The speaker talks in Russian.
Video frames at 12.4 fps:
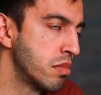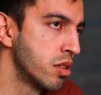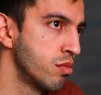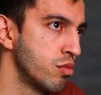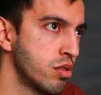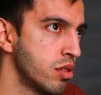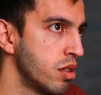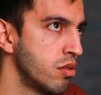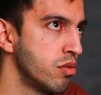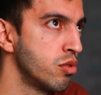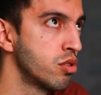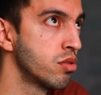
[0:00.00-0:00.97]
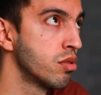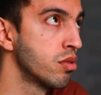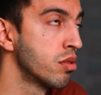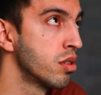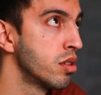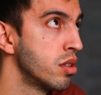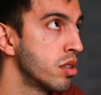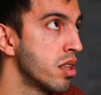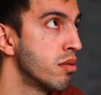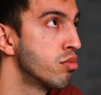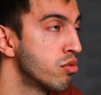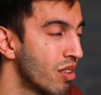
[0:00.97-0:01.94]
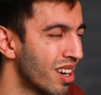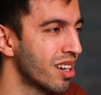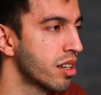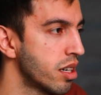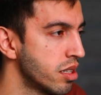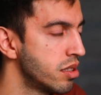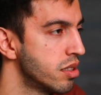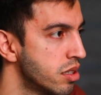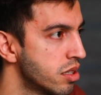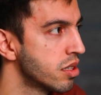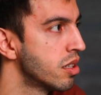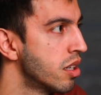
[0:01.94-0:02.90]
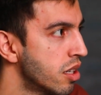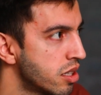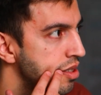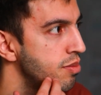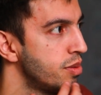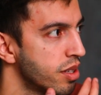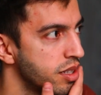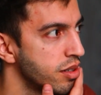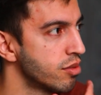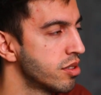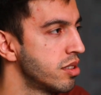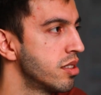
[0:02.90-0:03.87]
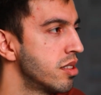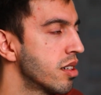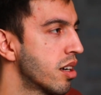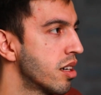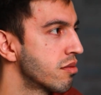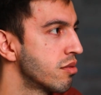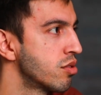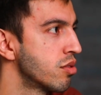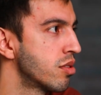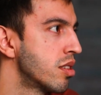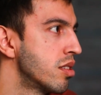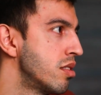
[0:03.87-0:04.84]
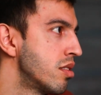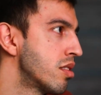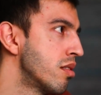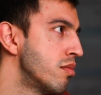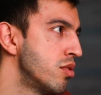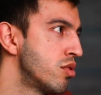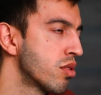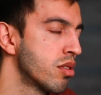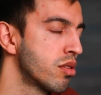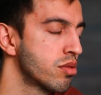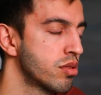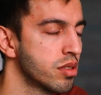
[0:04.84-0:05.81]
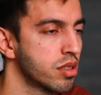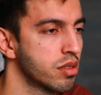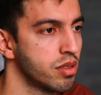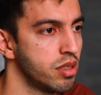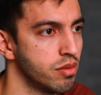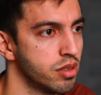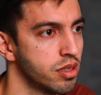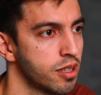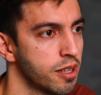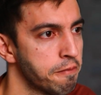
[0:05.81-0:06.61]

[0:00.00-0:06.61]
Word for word: потому что я думаю, что если я буду орать и с пеной вот здесь доказывать что-то родителям, ничего хорошего из этого не выйдет.